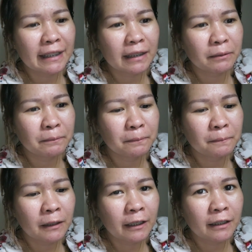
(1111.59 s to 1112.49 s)
Kaya
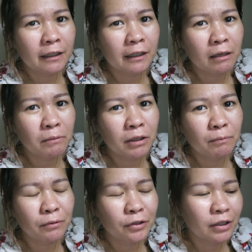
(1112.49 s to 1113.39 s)
baka hindi na namin
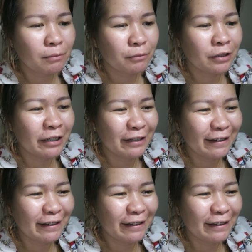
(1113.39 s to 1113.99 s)
i-push na muna.